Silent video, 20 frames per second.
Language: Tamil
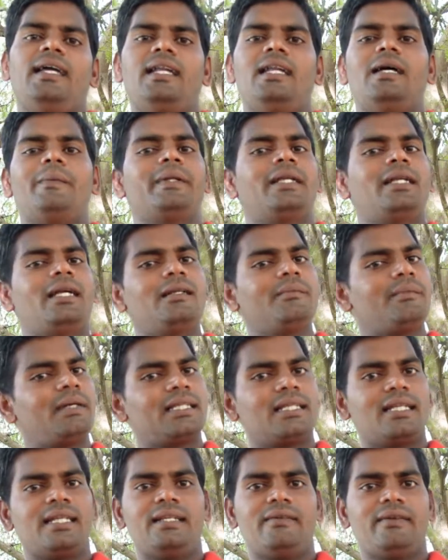இல்லை அப்படின்னாலும்
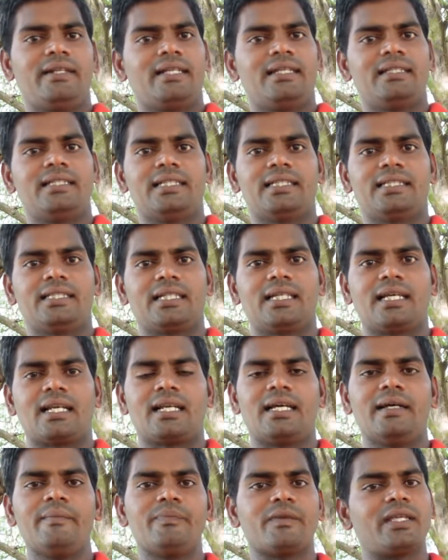மதுரையில் வேணாலும்
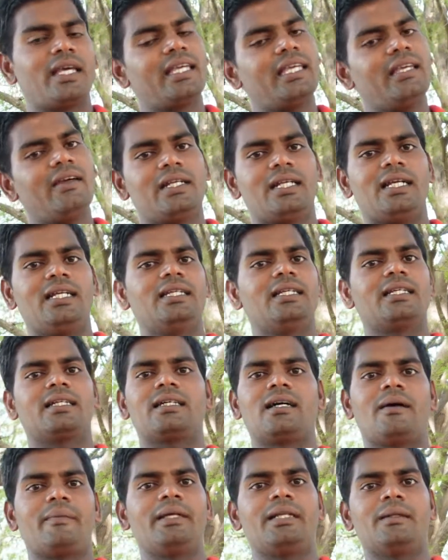எடுத்துக்கலாம் எங்கே வேணாலும்
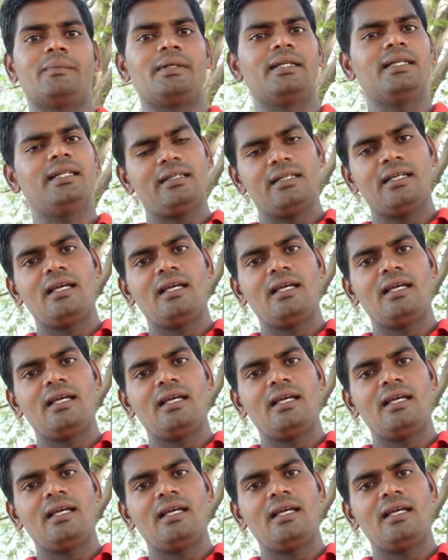இருக்குது அவைலபிள்